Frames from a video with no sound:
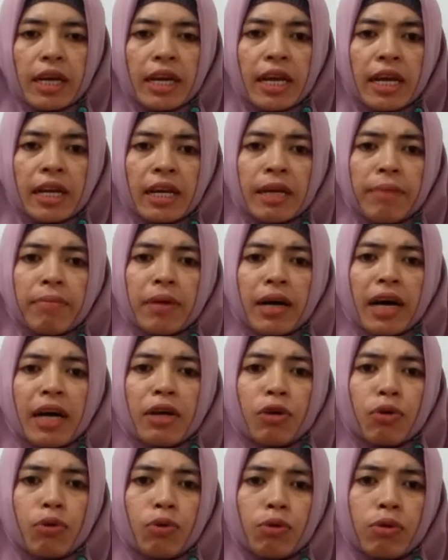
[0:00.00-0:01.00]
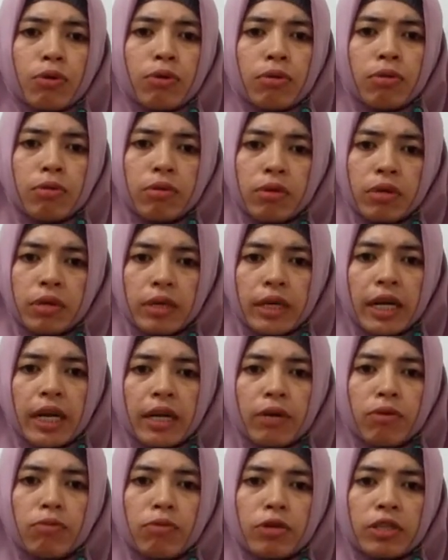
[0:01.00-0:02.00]
dari mengandung
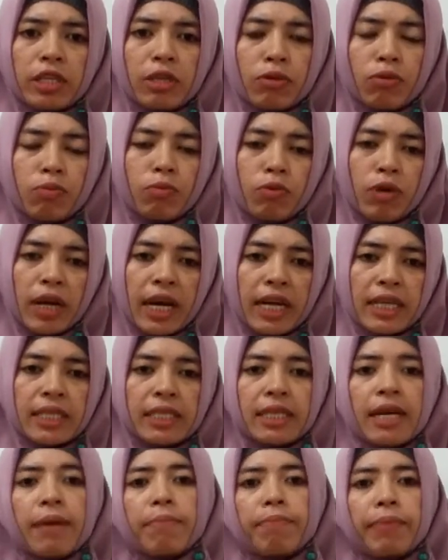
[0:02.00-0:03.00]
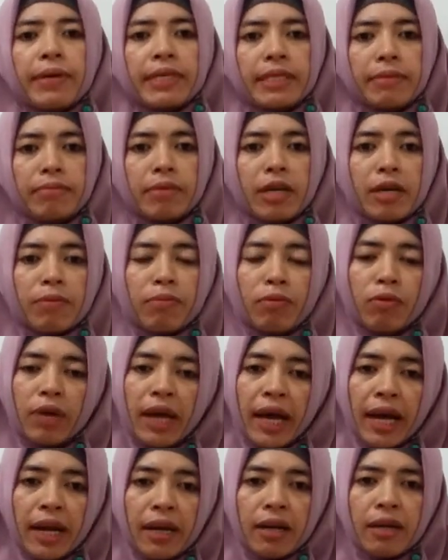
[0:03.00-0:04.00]
dari umur satu bulan sampai 9
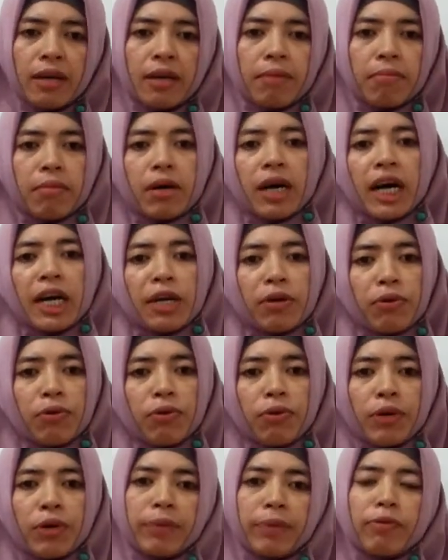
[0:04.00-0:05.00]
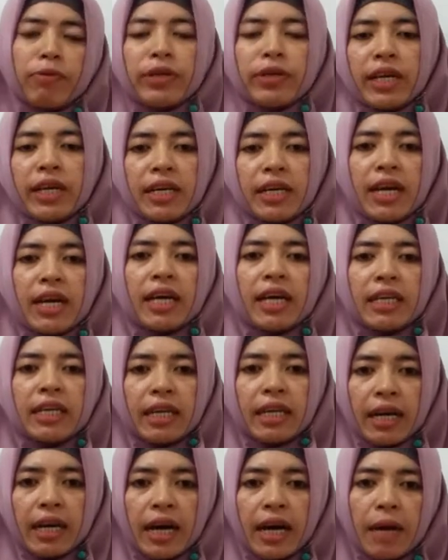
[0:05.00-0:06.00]
bulan mengandung, kemudian
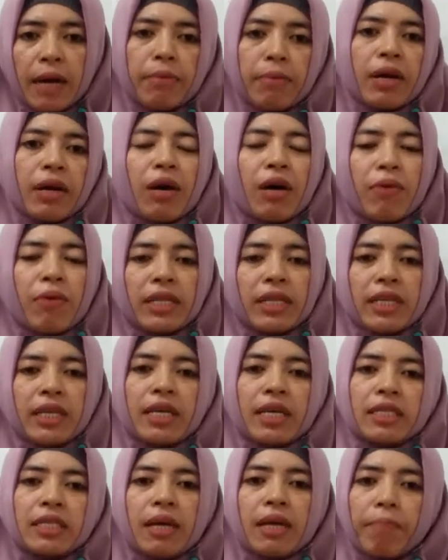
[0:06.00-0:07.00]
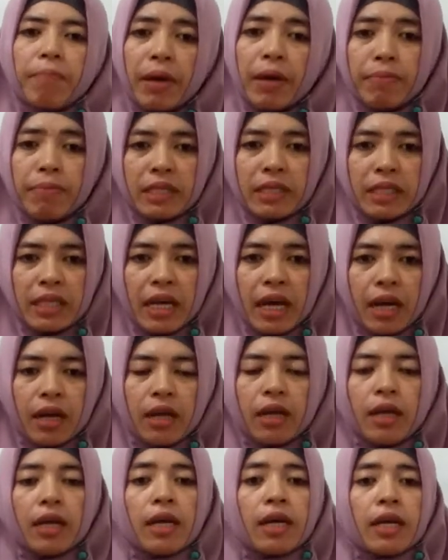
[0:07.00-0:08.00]
dilahirkan, merawatnya sampai besar.
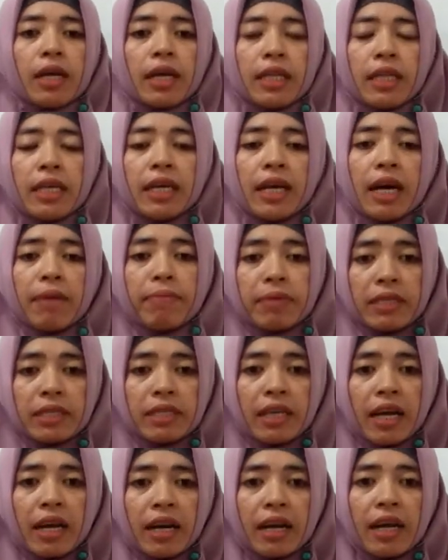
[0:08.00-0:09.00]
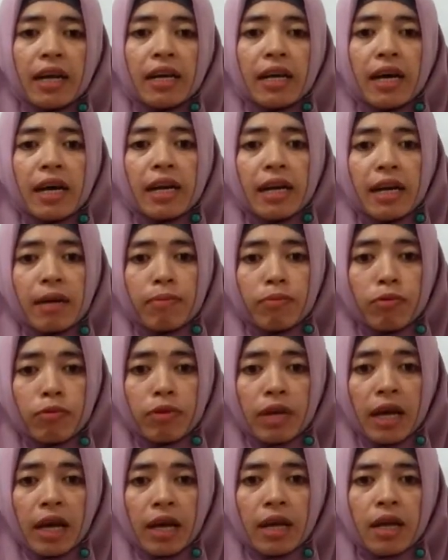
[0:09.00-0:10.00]
Ketika besar anak-anak
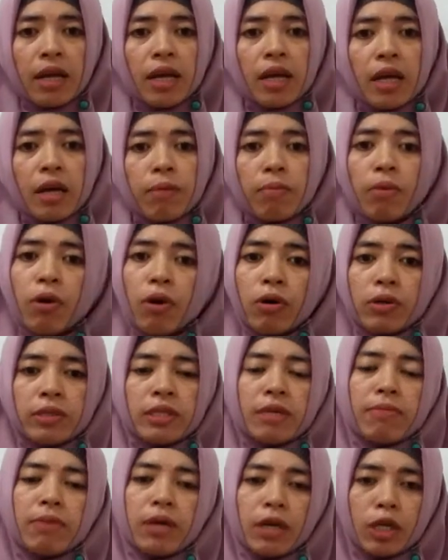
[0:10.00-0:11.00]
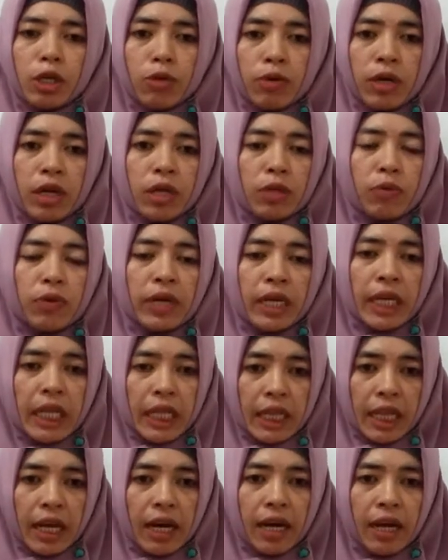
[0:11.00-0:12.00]
bunda bohong sama kedua orang tua
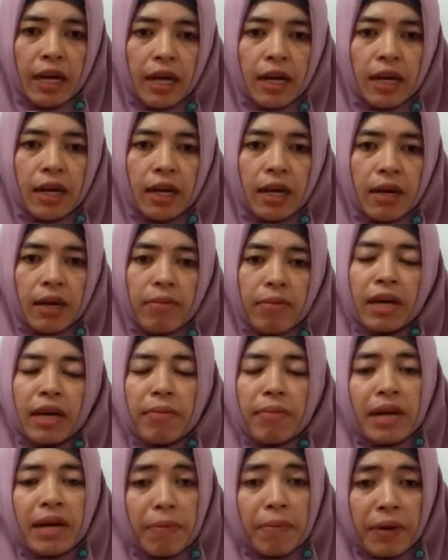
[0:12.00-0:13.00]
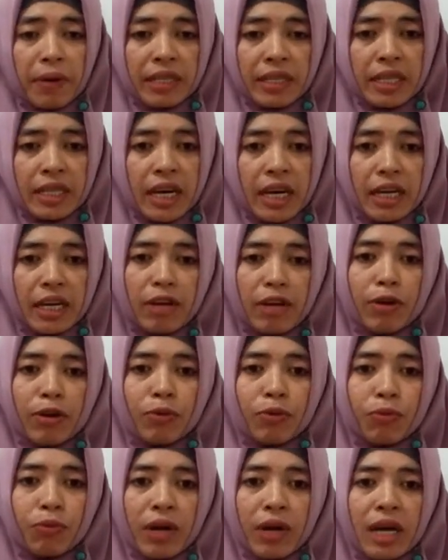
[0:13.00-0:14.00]
kita. Bagaimana perasaannya
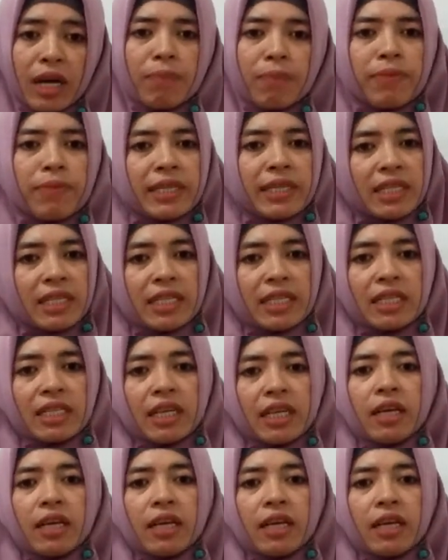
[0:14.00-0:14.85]
orang tua? Pasti